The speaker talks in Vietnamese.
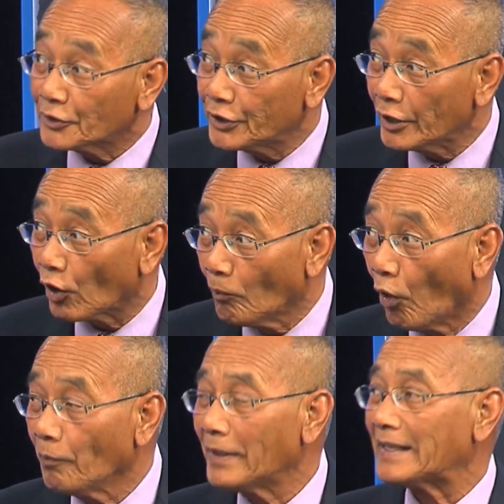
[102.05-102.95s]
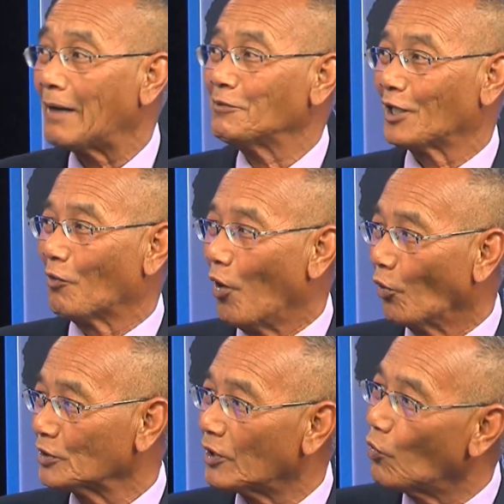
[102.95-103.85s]
Chỉ có bốn mươi tám giờ đồng
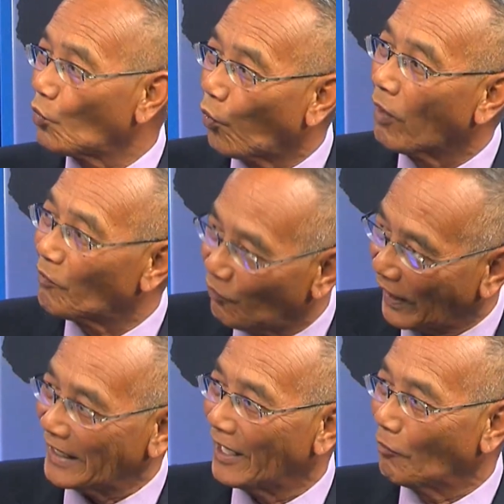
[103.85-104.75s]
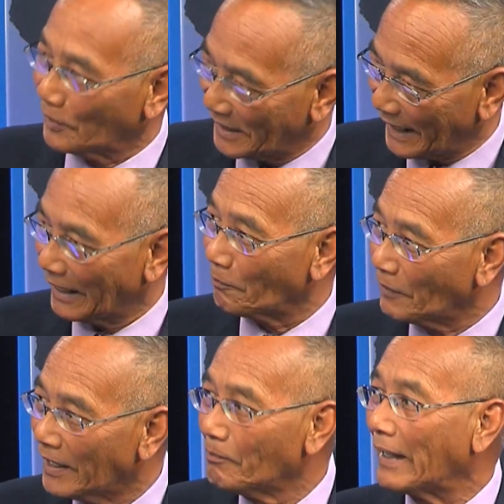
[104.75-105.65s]
hồ sau cuộc vận động để thành lập
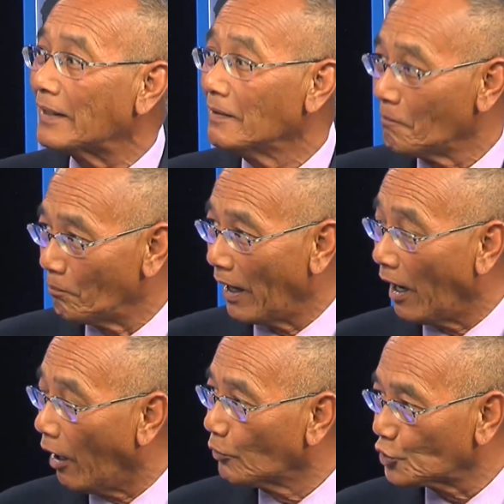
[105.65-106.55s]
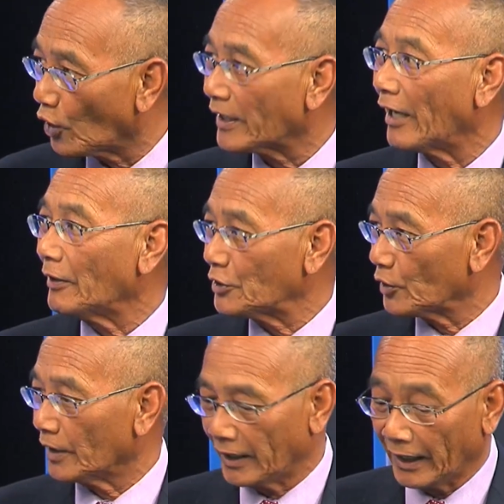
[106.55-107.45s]
liên minh mà ông John Kerry cho
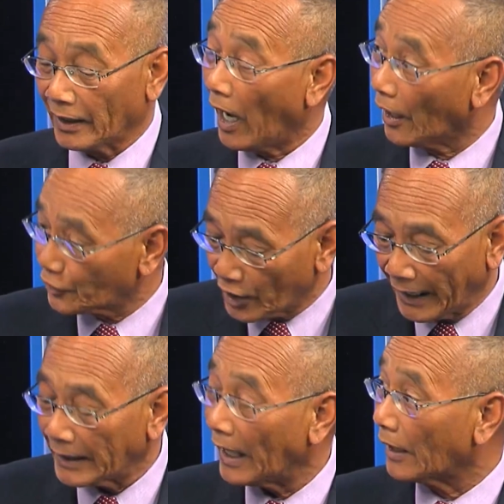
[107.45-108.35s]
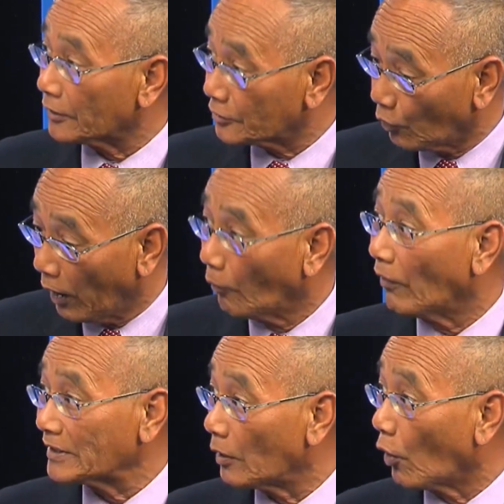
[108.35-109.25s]
thực hiện. Trước hết là châu Âu
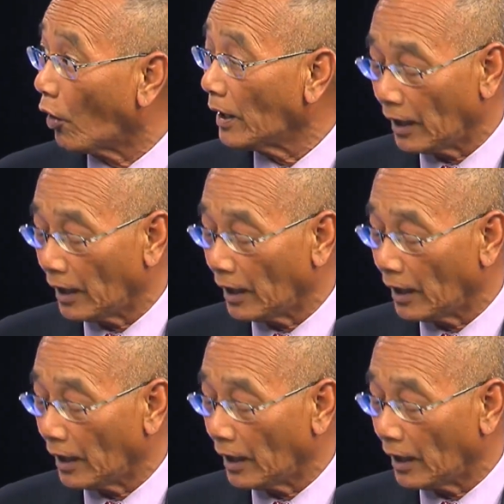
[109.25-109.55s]
và sau đó là